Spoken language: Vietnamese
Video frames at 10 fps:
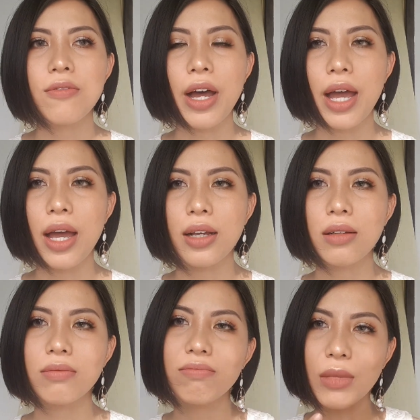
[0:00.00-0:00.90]
và
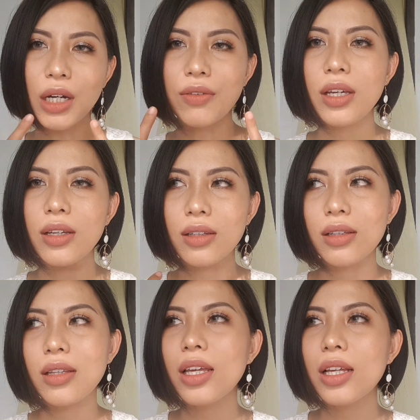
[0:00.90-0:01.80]
bởi vì
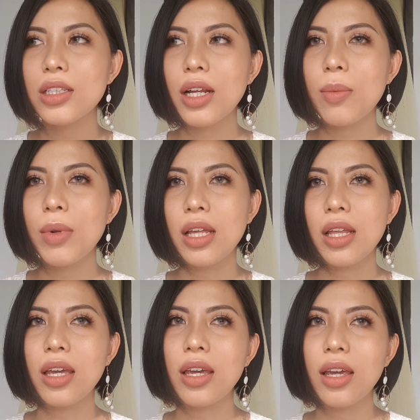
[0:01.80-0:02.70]
tất nhiên son kem ly
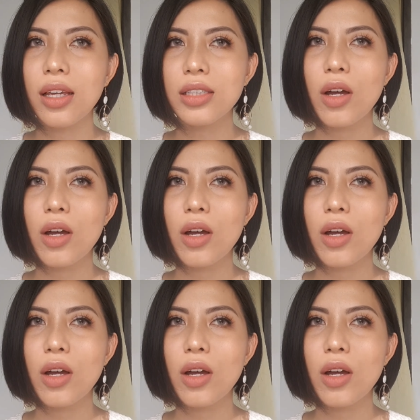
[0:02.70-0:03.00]
thì